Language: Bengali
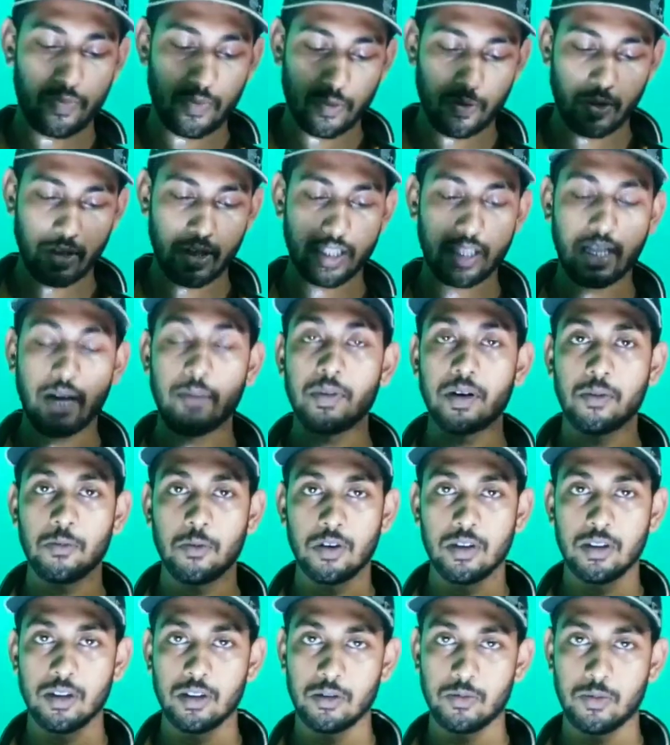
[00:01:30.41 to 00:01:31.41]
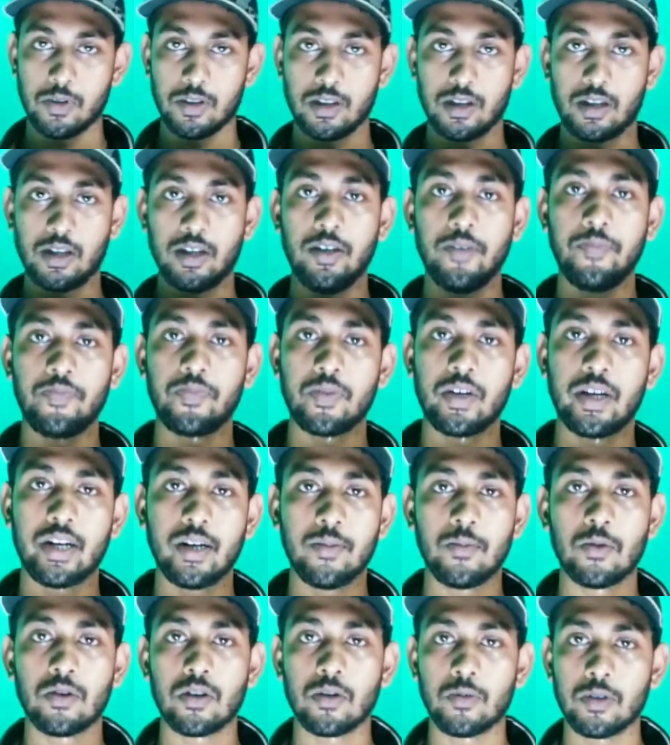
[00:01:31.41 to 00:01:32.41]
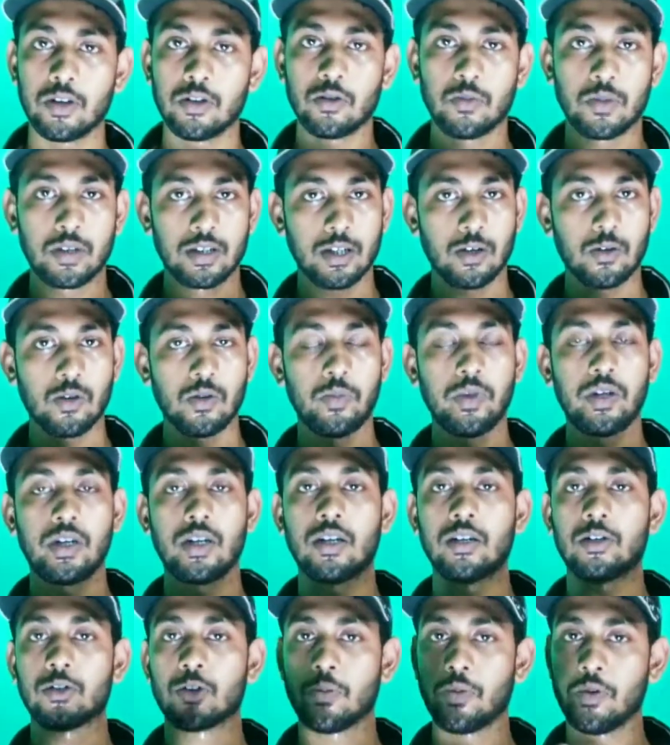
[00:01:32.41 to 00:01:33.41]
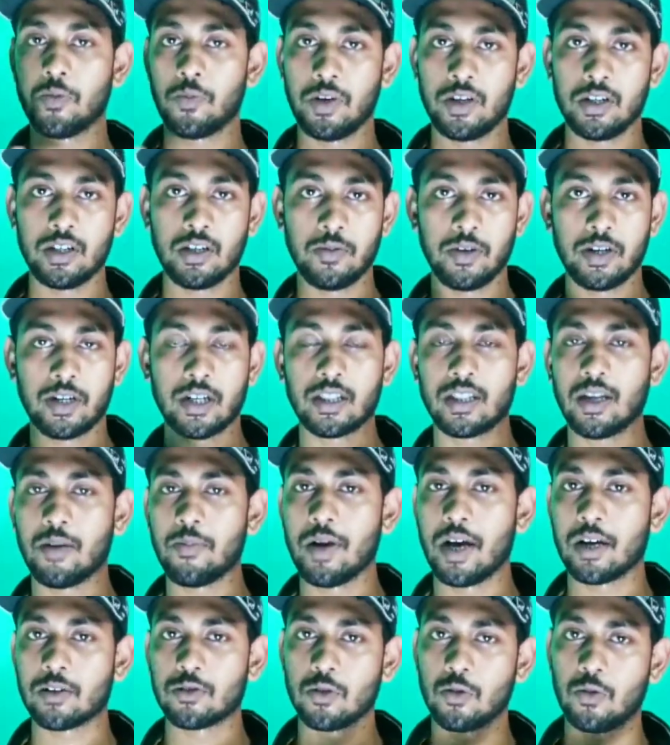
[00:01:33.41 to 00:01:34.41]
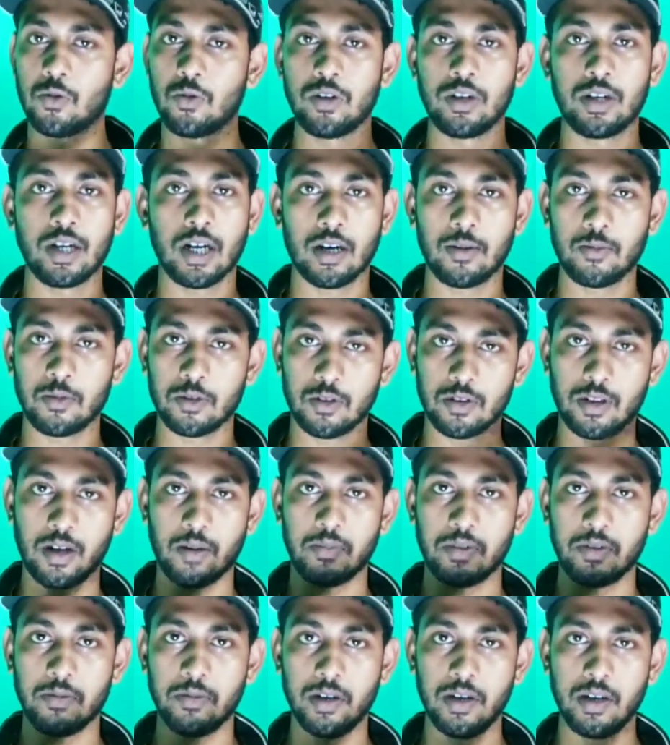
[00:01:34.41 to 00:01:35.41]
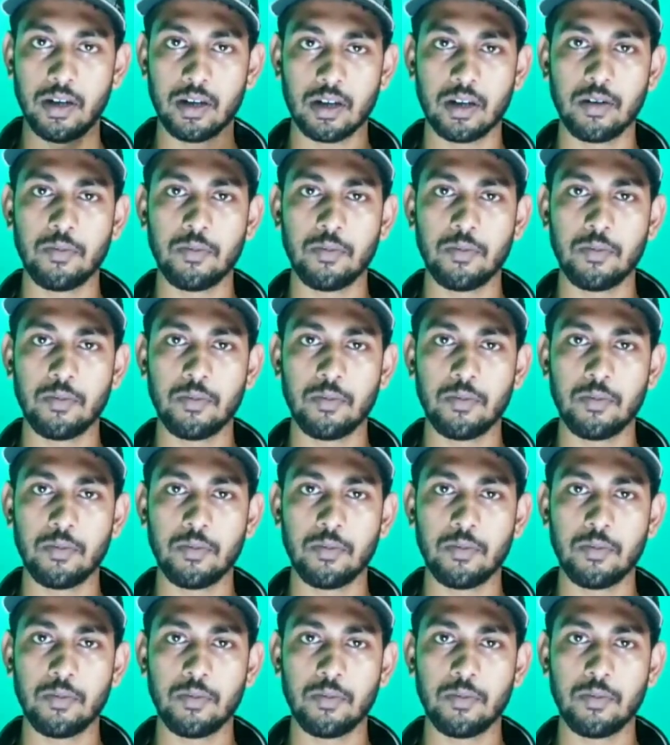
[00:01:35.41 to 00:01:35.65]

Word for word: তো এটার দামটা বলে দিই তোমাদেরকে এটা পনেরো করে তোমরা যে কোনো মেডিকেল শপে পেয়ে যাবে এটার দাম একশো কুড়ি টাকার মতো দাম নেবে